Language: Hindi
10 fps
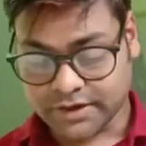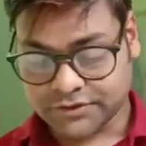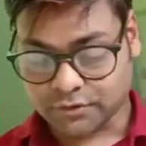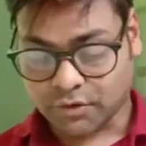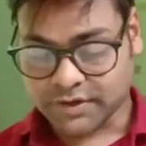
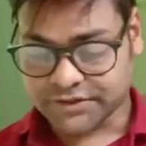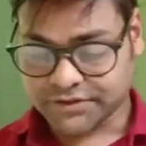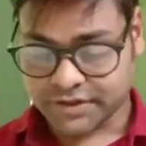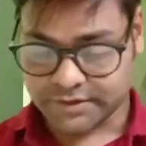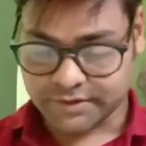इट्स ऑल
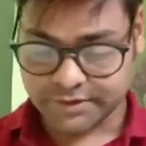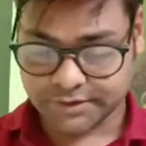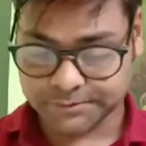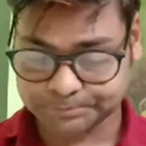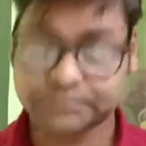स्ट्रेट
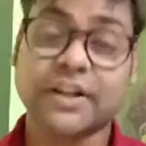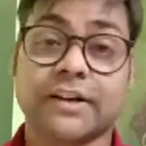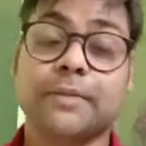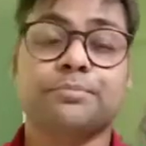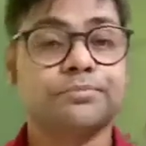
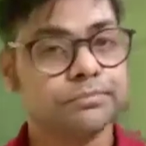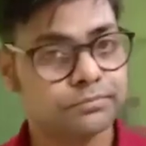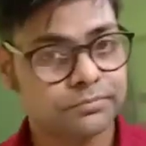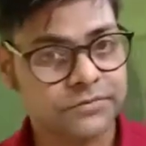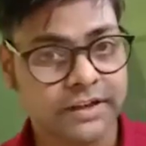अगर आप
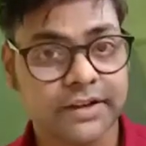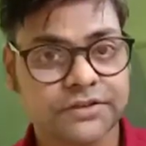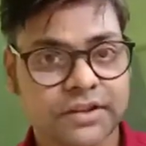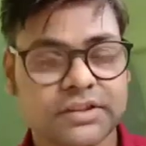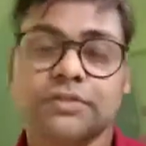जानना
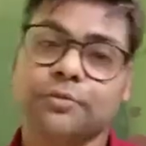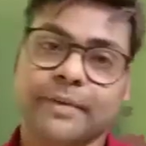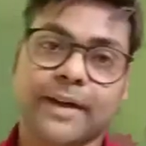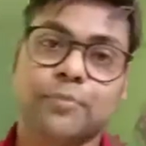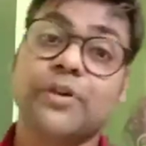चाहते हैं तो
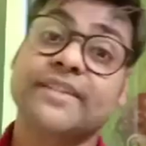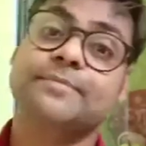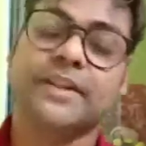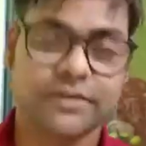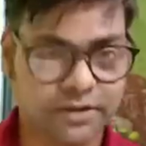मैं आपको
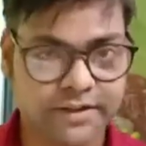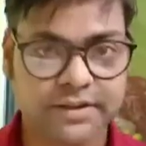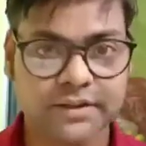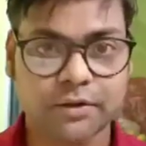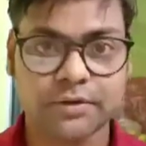एक्सप्लेन कर
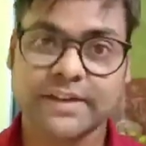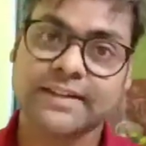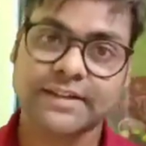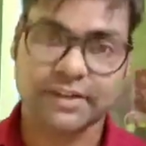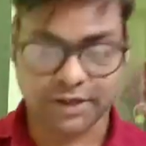देता हूँ कि
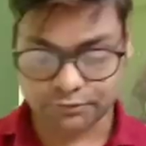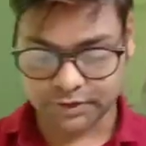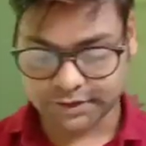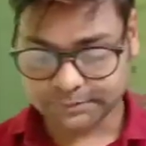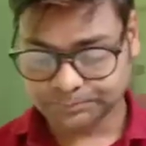ऐसा क्या
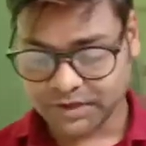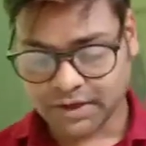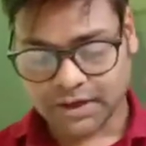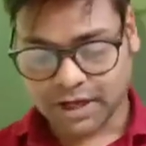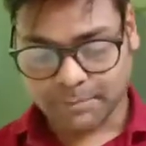हुआ था
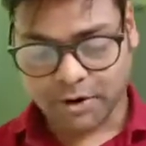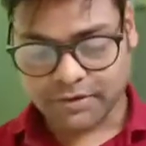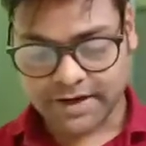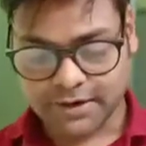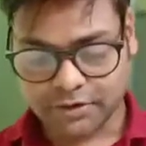
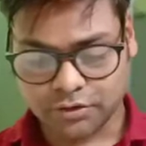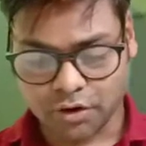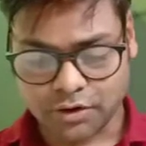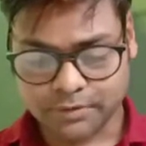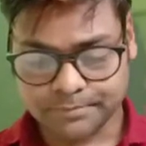अबाउट डैट
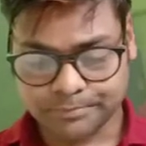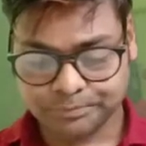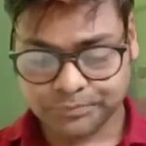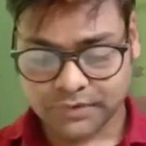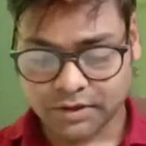लॉन्ग
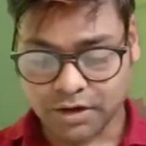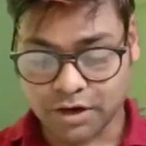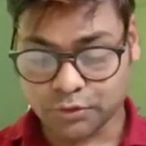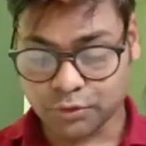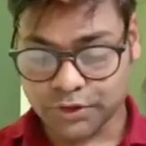
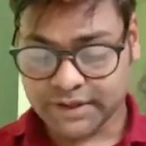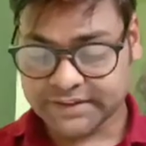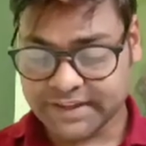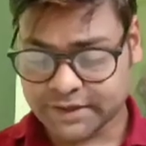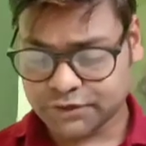अबो
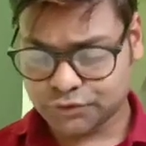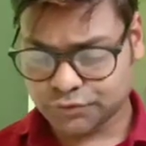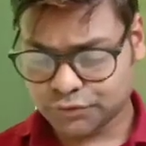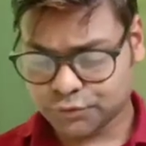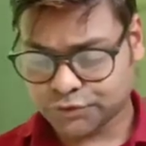देर
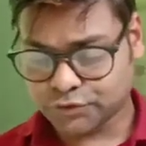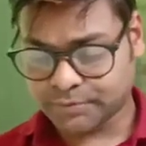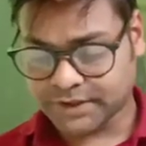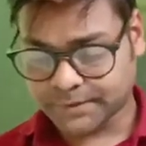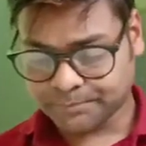यूज टू
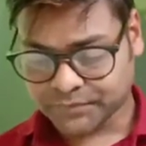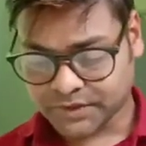बी अ